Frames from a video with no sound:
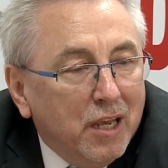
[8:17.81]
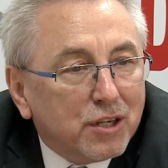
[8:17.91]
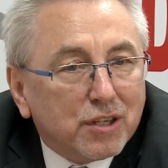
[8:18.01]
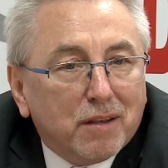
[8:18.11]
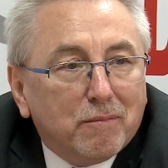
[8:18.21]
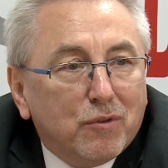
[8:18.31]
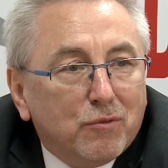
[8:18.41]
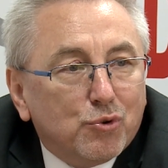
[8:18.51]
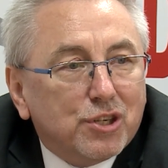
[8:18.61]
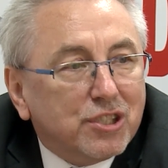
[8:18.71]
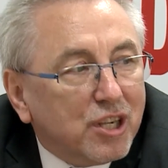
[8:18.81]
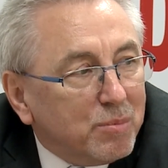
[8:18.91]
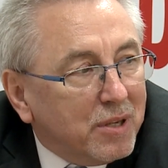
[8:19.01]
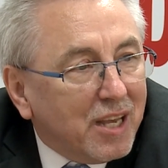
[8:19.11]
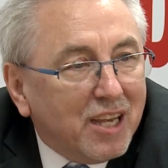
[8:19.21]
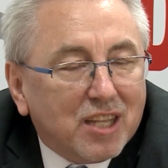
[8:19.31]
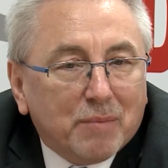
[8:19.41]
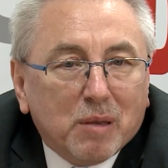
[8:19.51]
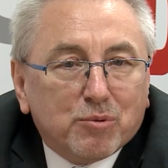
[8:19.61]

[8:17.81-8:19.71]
że już jesteśmy na etapie